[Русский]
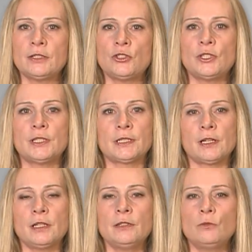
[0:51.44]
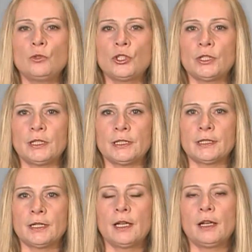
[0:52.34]
через тканевую
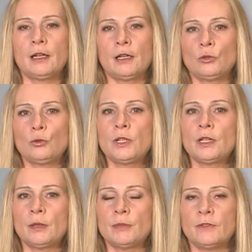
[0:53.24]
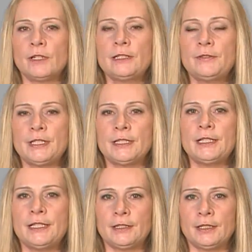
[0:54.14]
жидкость, которая омывает все
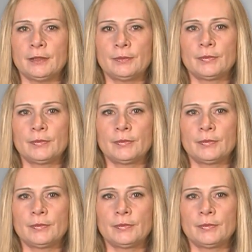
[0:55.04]
клетки.